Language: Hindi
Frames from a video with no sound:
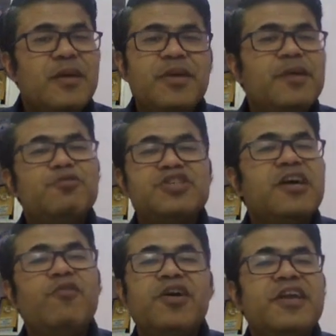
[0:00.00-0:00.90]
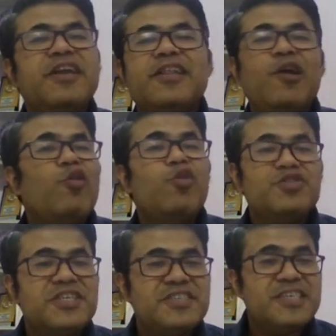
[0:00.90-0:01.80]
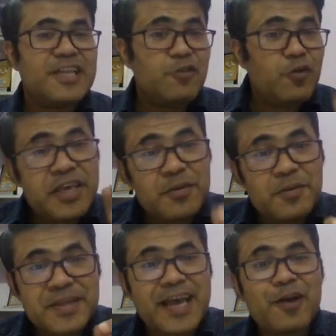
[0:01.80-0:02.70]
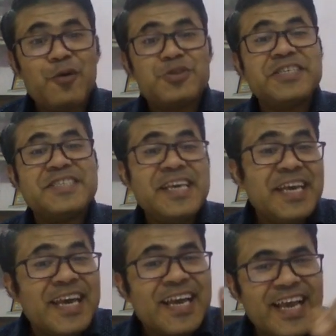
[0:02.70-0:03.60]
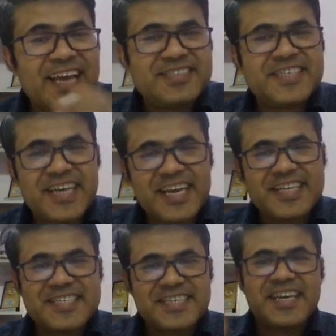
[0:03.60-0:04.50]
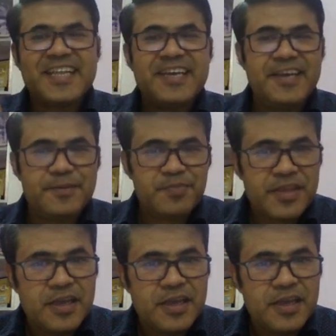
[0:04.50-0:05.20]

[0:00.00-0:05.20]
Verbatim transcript: कभी नहीं पूछेगा वर्क डन कितना होगा उसे सी जाते हो ये भी बताएगा उसे सी कैसे जाना है जैसे यहाँ देखिए